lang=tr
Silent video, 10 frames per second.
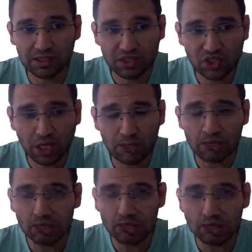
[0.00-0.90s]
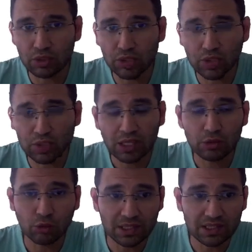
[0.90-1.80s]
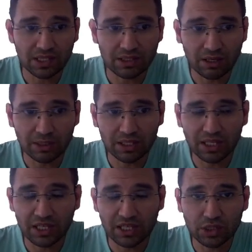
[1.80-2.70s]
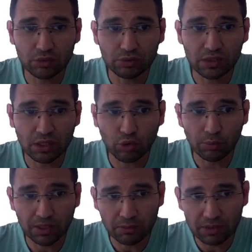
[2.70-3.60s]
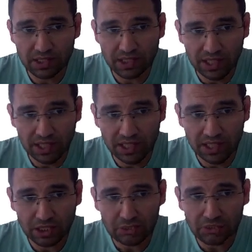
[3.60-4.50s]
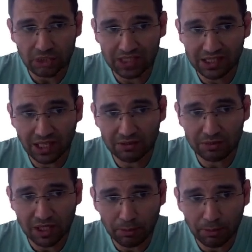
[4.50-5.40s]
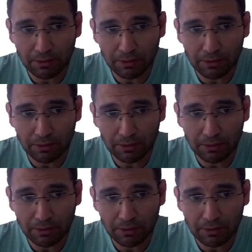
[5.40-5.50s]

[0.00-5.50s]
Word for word: Çarpım durumunda dolayısıyla tabanları eşit üstleri toplayabiliriz. Yani yine 2 üzeri x artı 1 yapar.